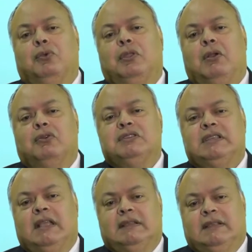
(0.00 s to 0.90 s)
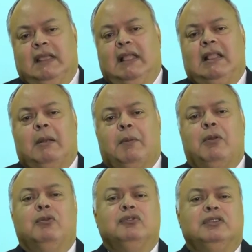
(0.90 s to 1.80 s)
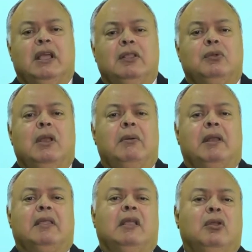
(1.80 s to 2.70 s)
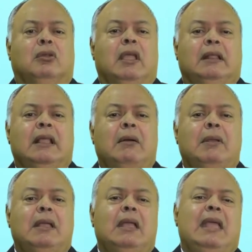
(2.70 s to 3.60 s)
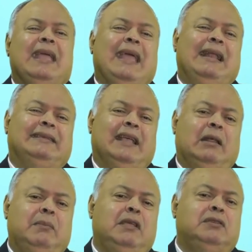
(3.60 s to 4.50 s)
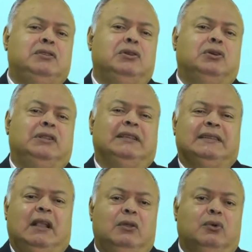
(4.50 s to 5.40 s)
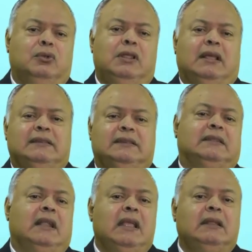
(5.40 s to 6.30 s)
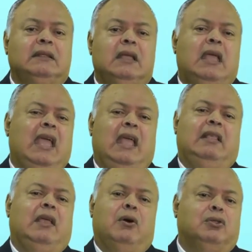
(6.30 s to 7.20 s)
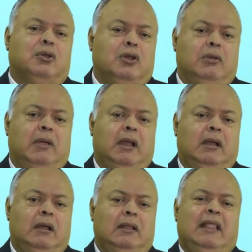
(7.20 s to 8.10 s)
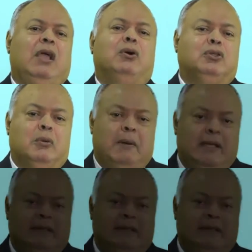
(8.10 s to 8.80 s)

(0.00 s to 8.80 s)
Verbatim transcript: de conciencia de estar pronunciando una verdad inobjetable que el servicio de salud de Asistanet es de otro nivel, de otro país.